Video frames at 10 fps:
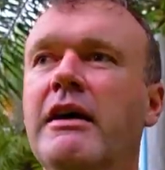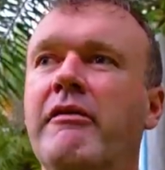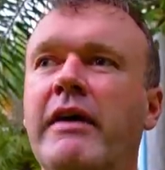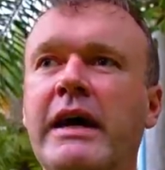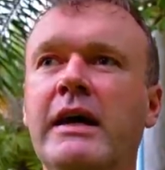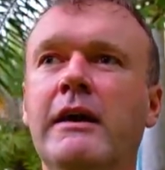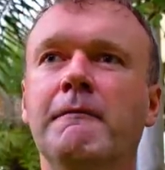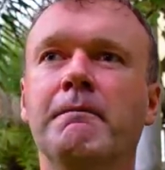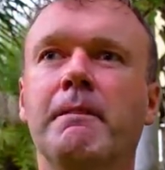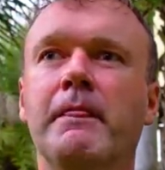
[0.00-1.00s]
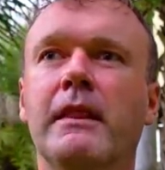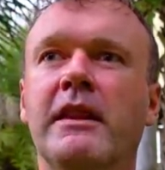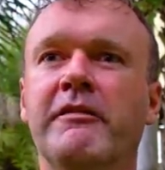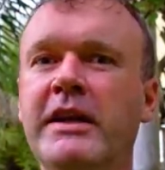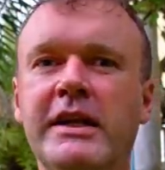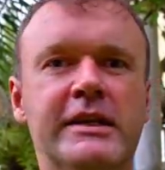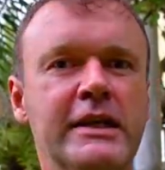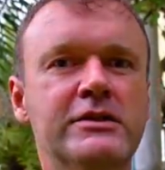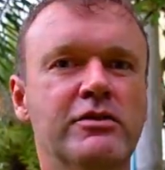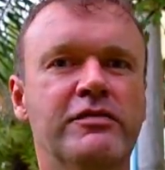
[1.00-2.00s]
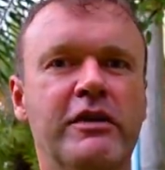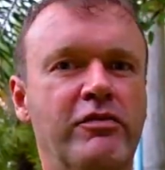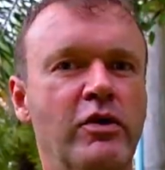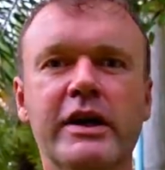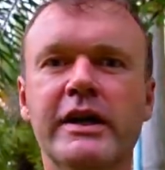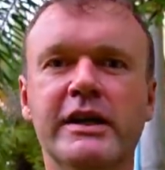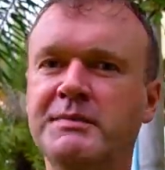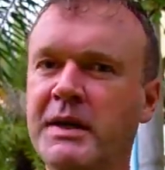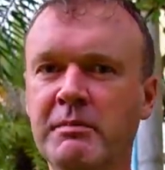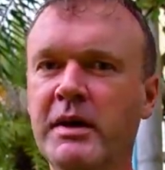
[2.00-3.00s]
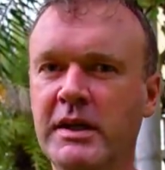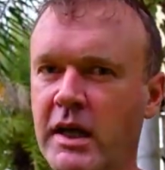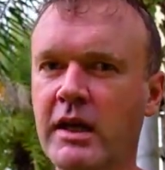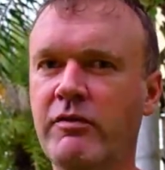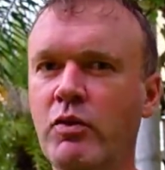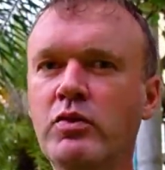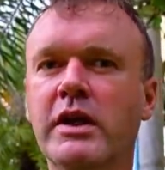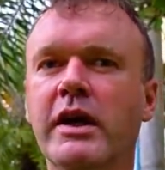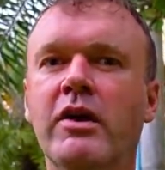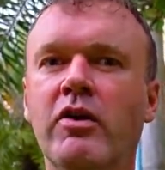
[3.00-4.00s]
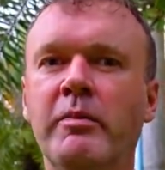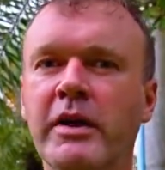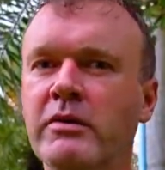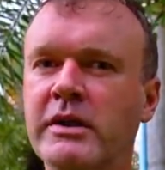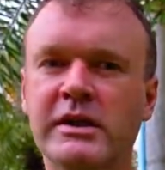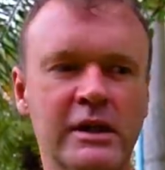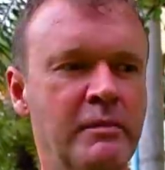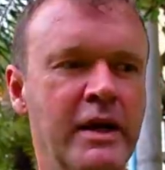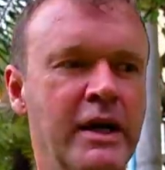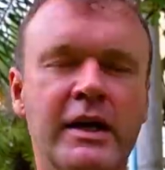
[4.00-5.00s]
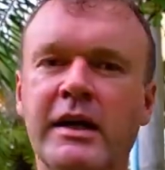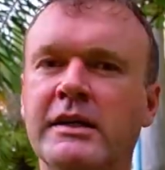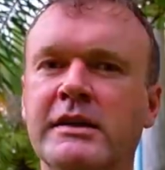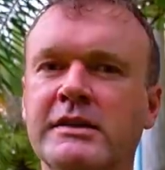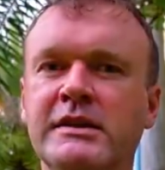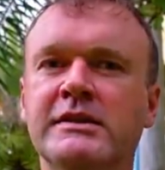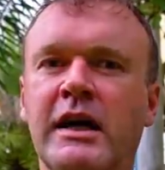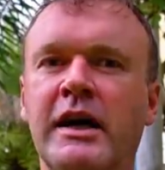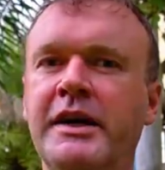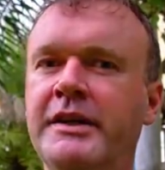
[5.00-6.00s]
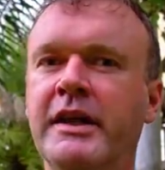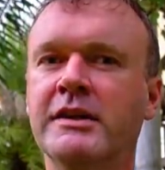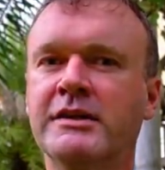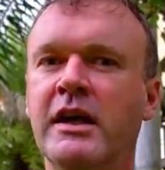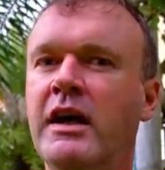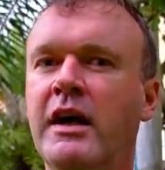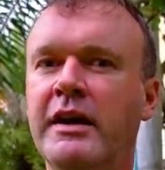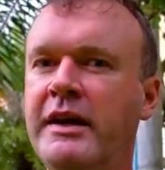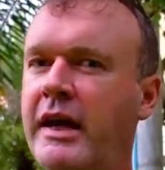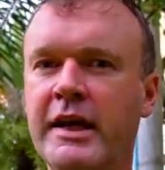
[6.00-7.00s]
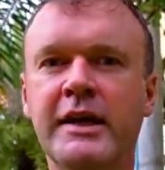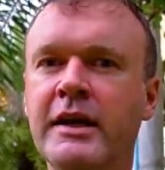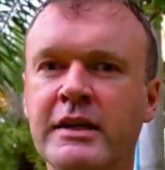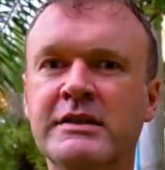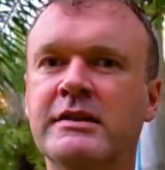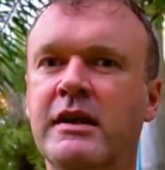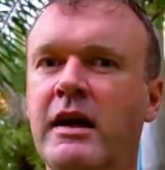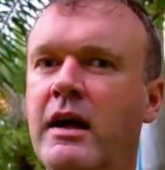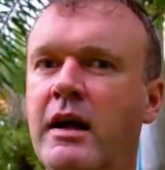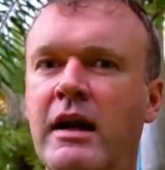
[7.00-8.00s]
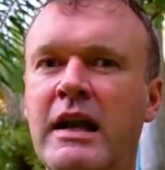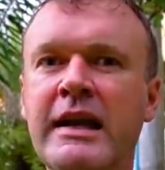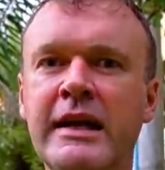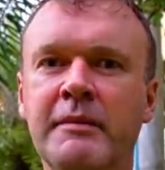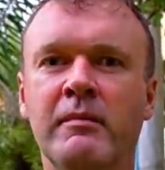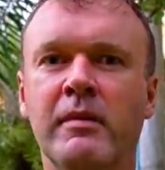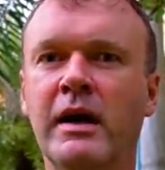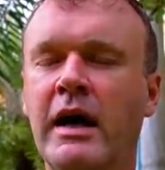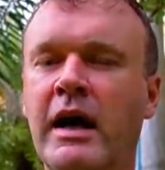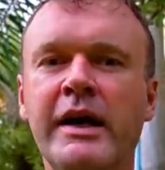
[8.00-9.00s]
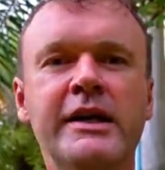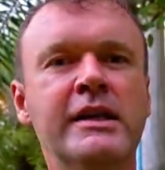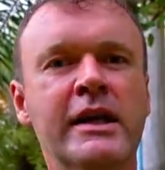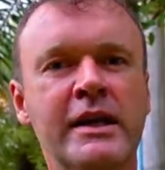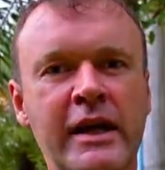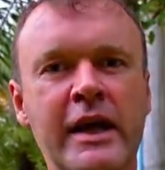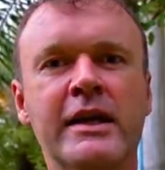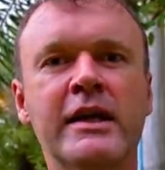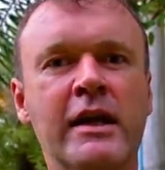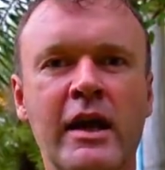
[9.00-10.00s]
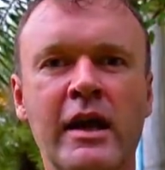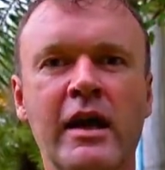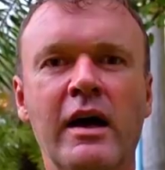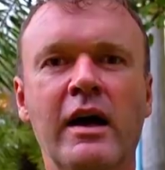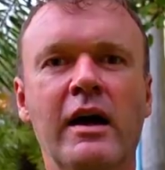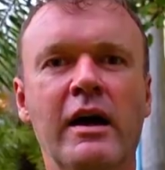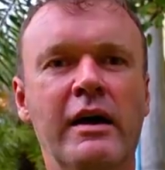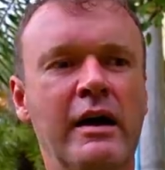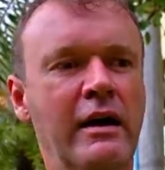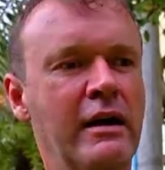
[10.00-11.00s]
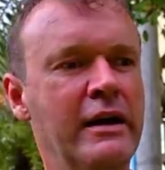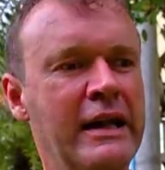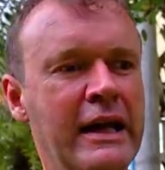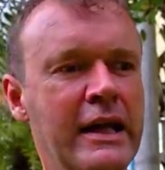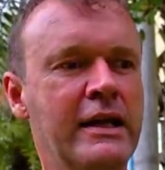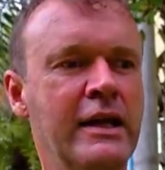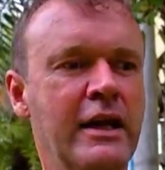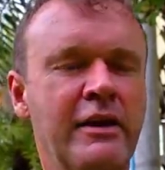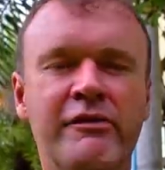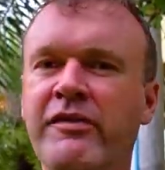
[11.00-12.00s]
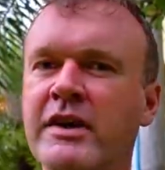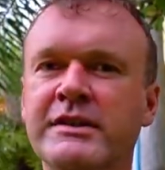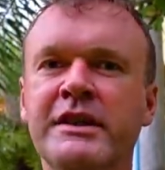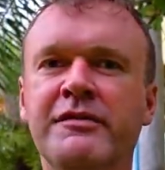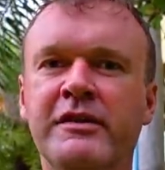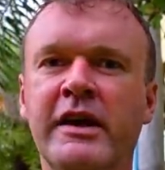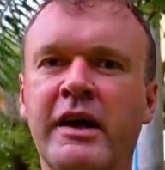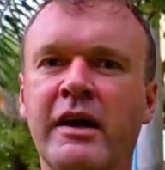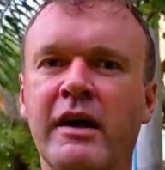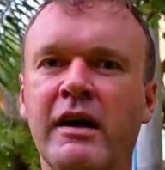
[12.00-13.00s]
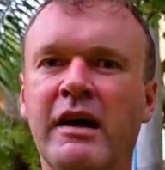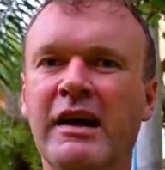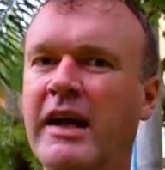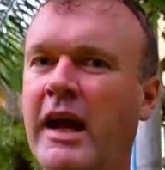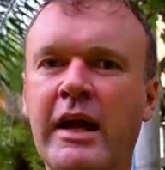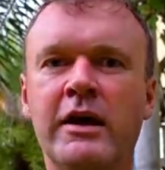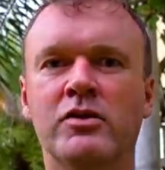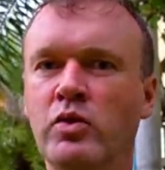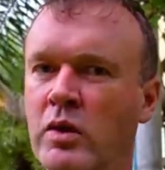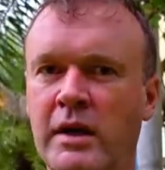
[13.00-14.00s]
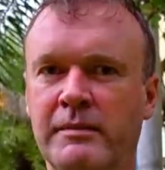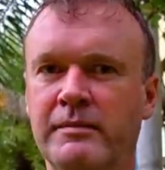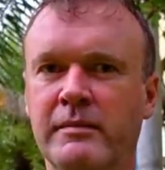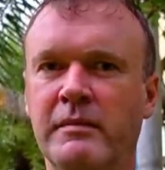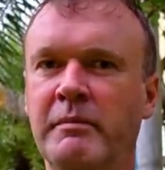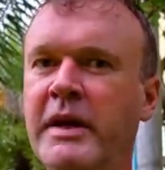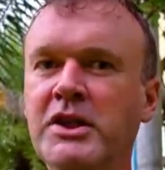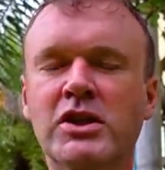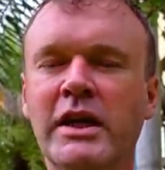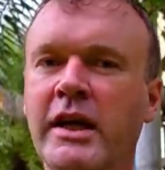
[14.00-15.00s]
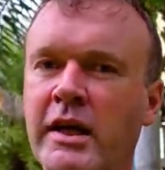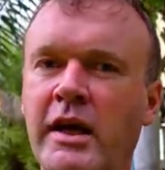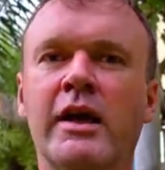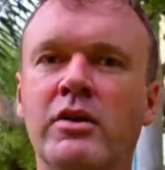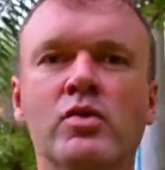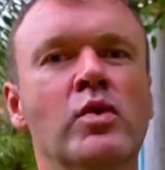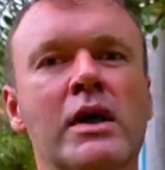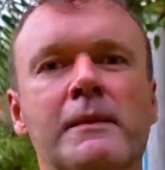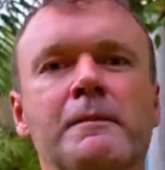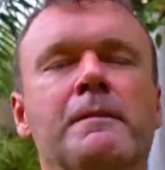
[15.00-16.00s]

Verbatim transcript: weil wenn ich den so verfolge, der ist mir immer irgendwo untergekommen und ich habe mir echt gedacht, das ist ein richtiges dreckiges Leben. Eine richtige dreckige, dreckige, versiffte Kreatur, menschliche Kreatur